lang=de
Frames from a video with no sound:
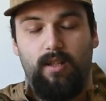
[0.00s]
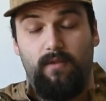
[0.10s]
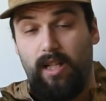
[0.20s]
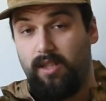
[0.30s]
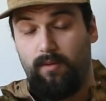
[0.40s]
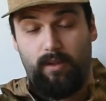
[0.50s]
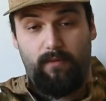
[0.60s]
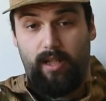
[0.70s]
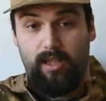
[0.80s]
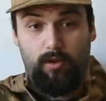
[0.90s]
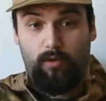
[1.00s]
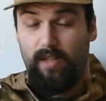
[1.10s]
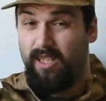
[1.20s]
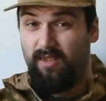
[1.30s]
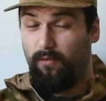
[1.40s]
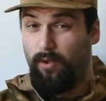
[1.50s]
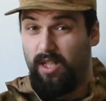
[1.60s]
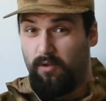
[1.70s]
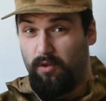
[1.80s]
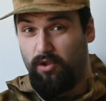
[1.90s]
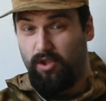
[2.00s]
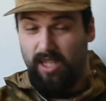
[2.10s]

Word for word: Vielleicht in Referenz noch, weil es früher das russische